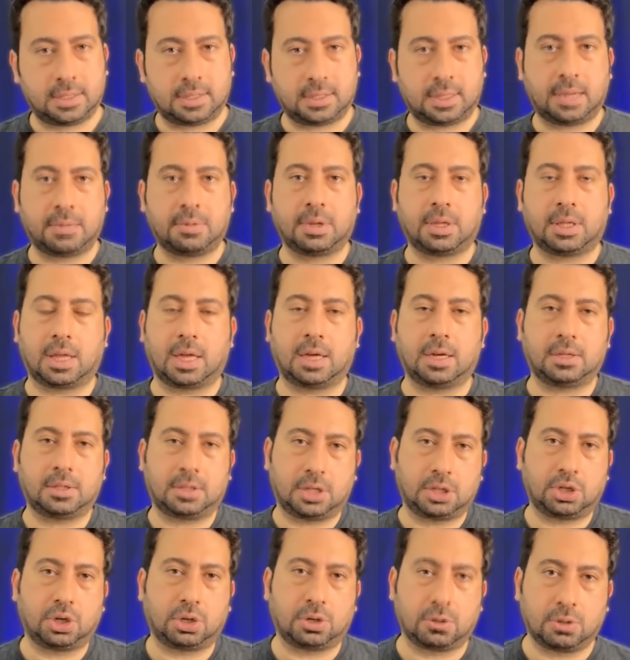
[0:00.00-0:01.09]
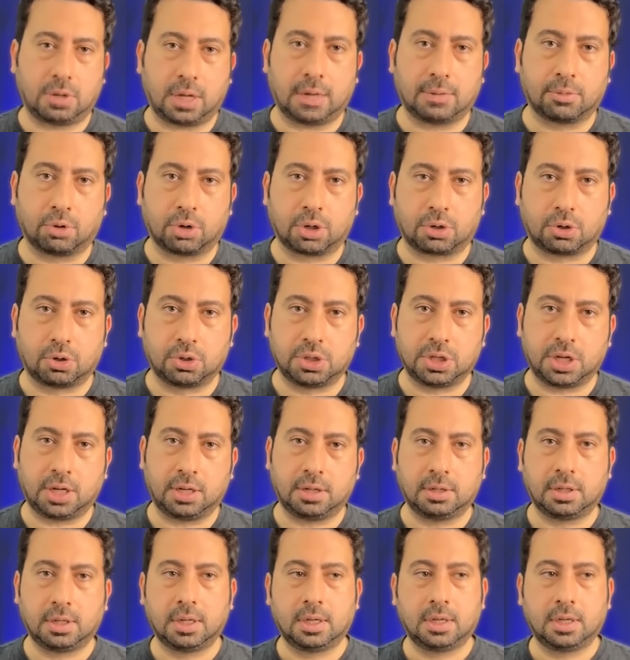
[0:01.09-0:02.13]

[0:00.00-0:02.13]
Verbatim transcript: Tebrikler, teşekkürler Burak Hoca.